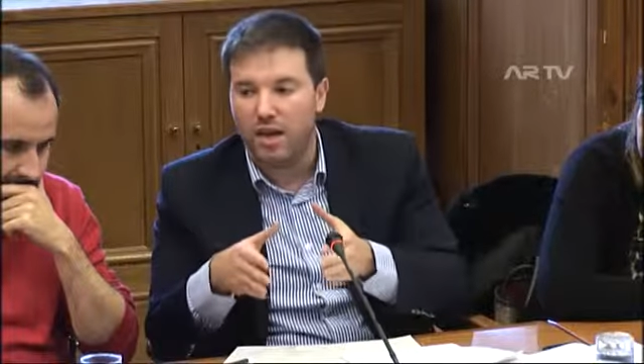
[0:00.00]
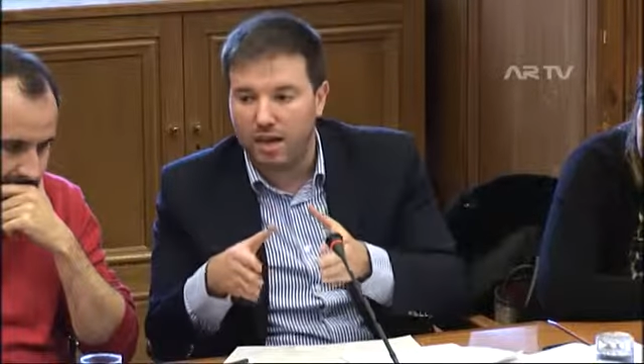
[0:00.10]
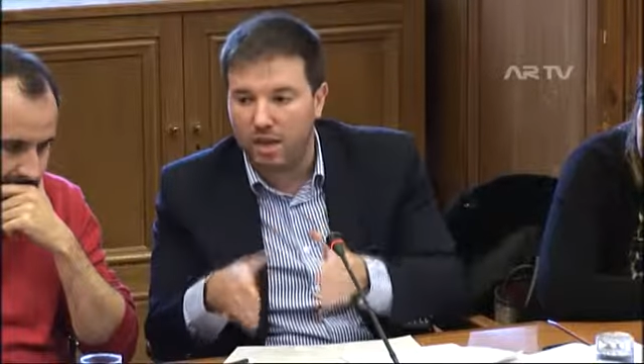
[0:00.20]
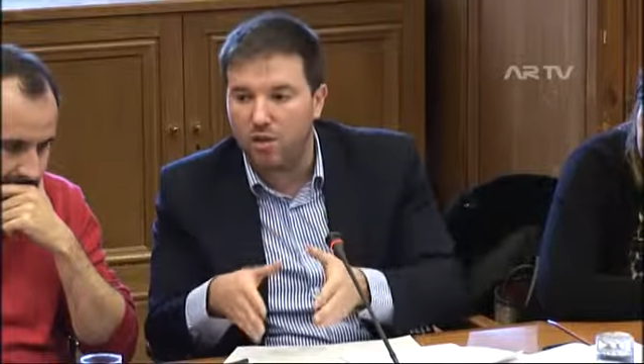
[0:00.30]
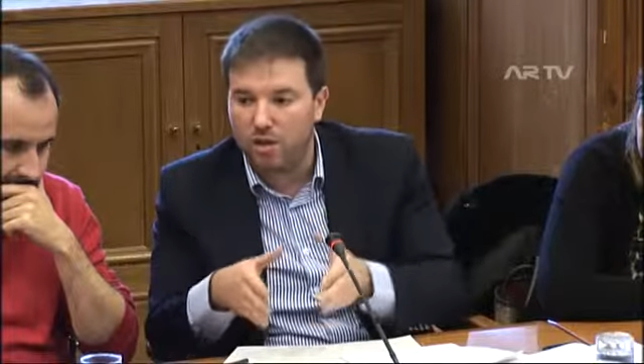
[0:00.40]

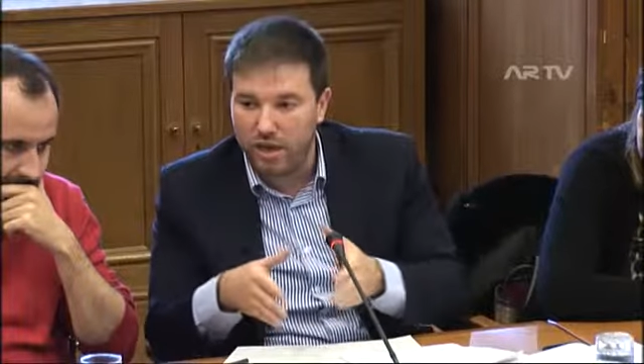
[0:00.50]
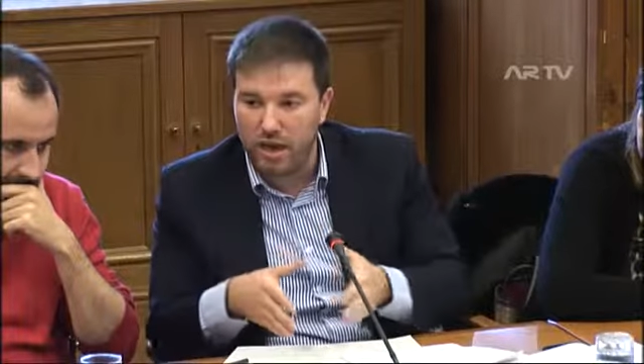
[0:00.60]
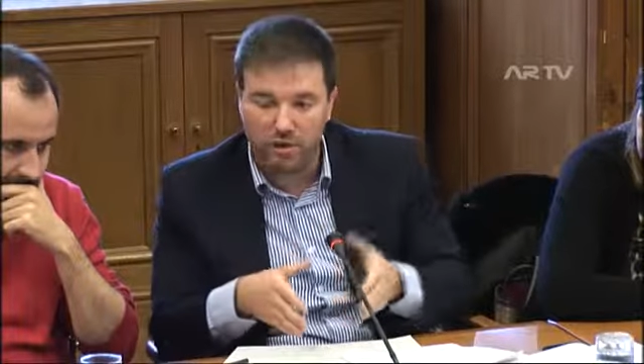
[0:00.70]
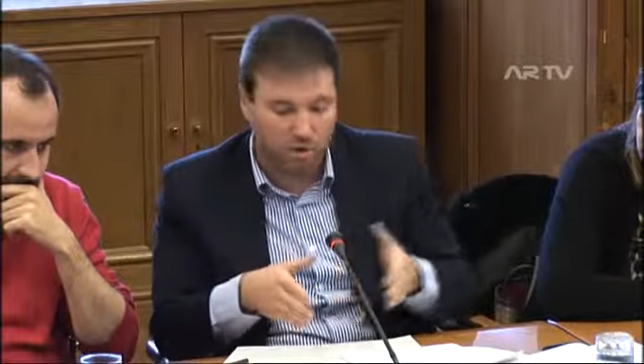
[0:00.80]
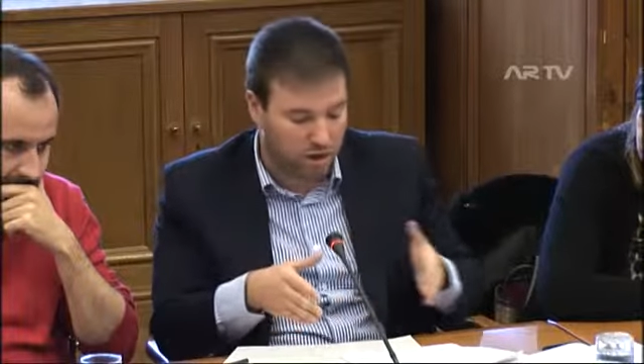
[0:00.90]
aquilo que
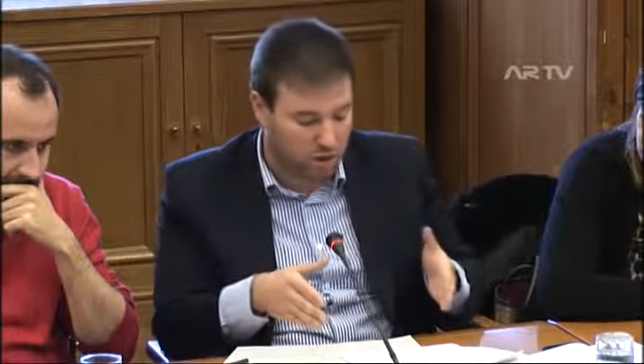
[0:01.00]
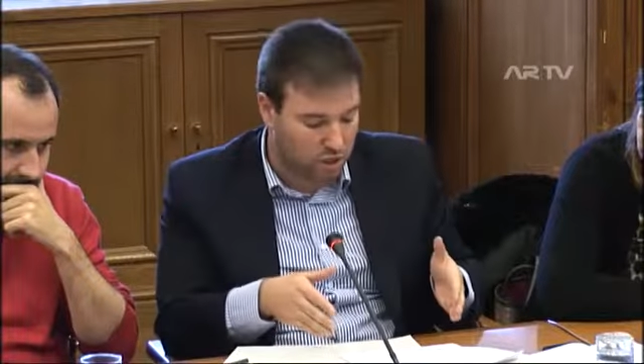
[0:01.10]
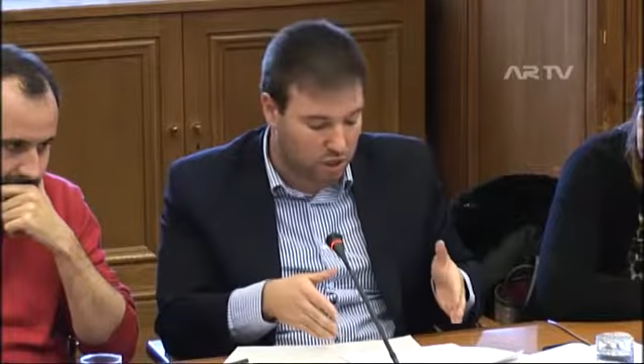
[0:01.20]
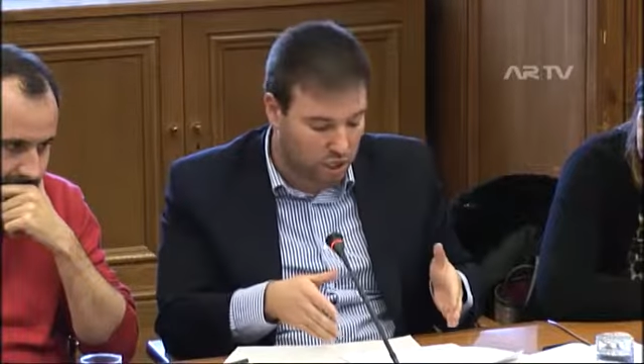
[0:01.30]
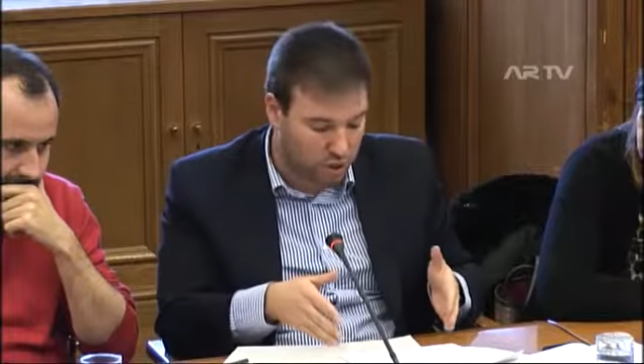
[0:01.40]
eram
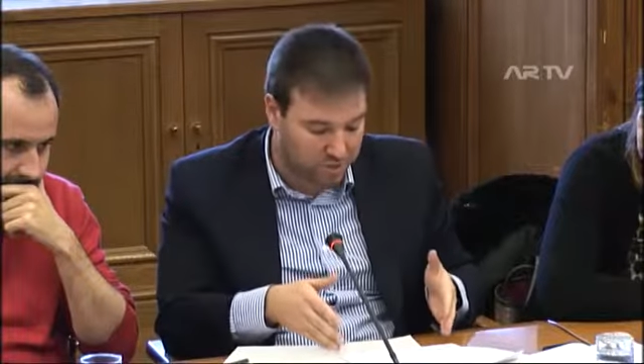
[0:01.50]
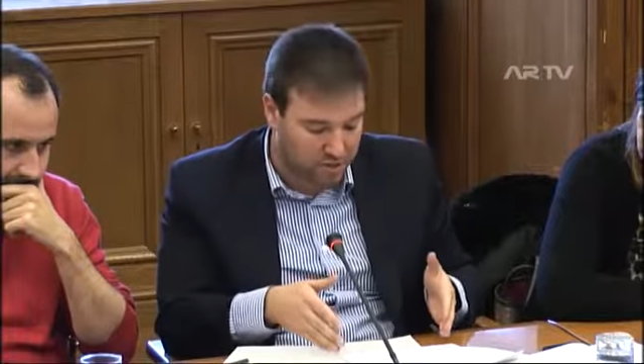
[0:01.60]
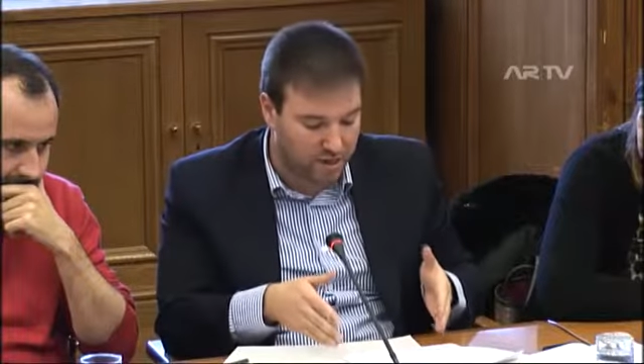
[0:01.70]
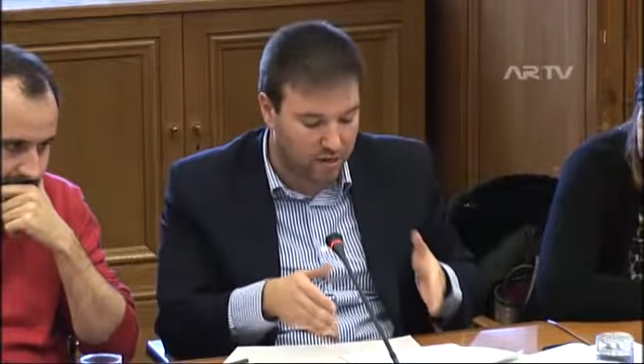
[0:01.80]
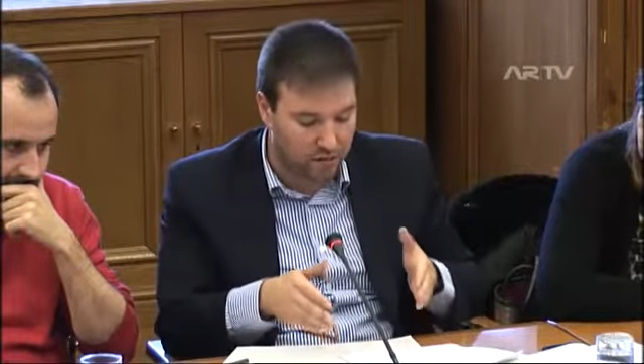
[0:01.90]
as, a
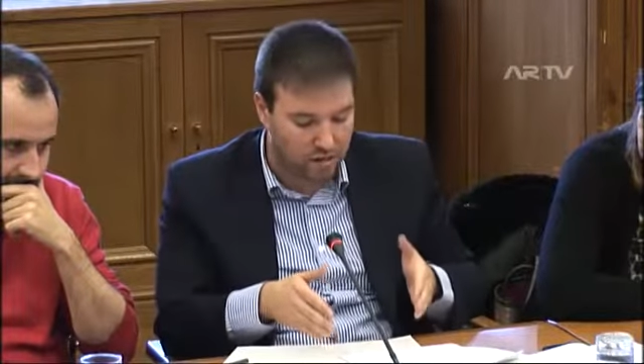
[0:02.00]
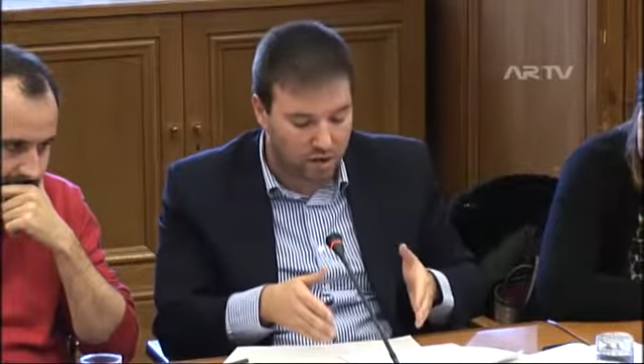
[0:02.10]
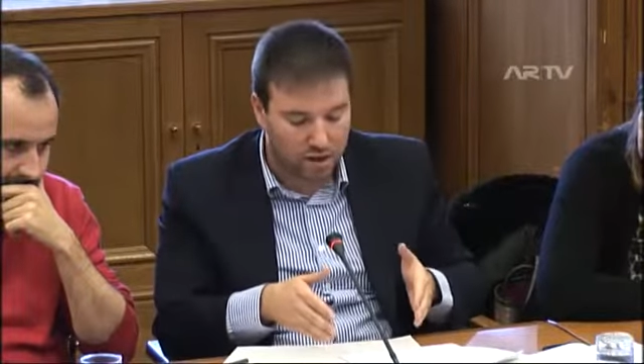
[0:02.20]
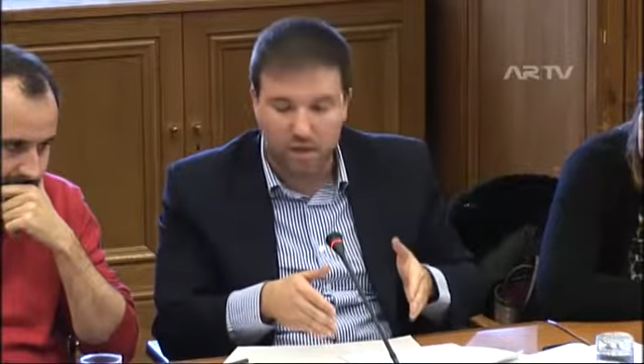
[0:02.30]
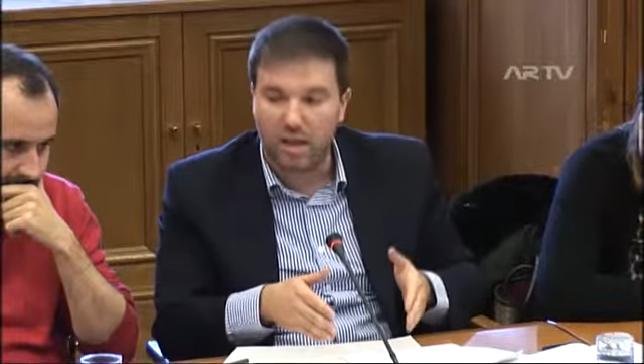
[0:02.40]
expressão
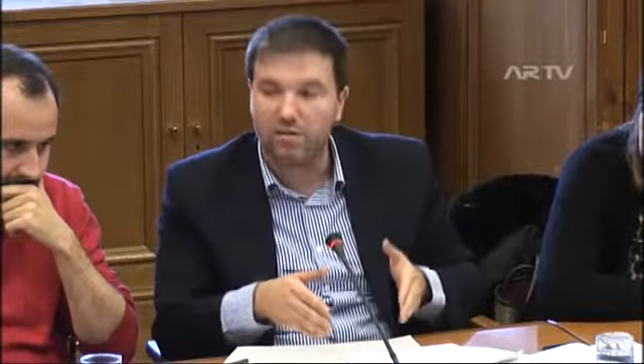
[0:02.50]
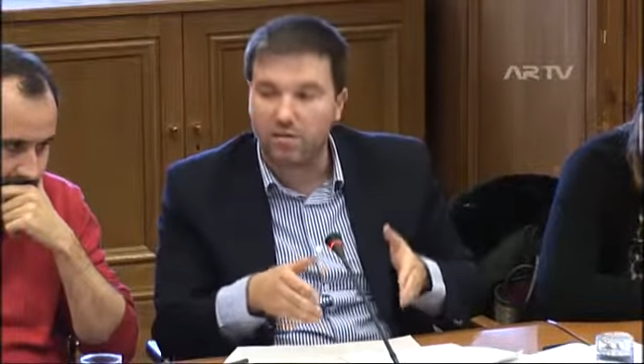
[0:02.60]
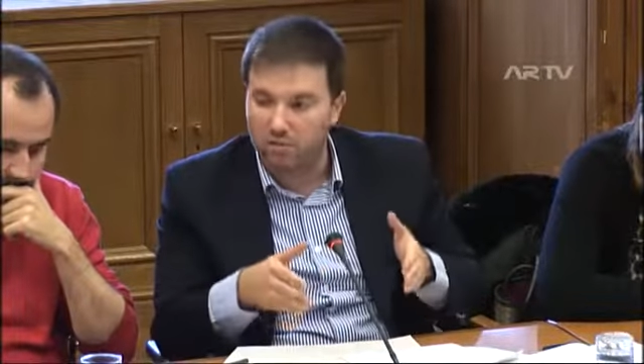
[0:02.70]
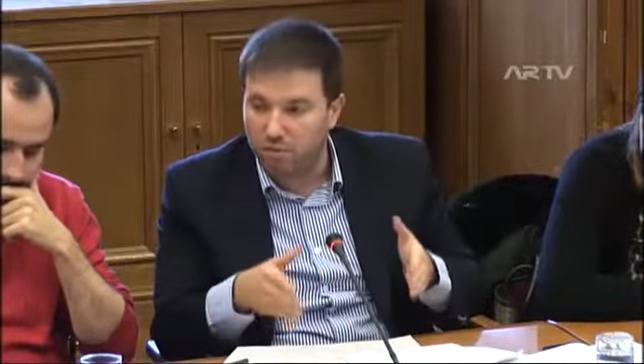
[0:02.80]
desta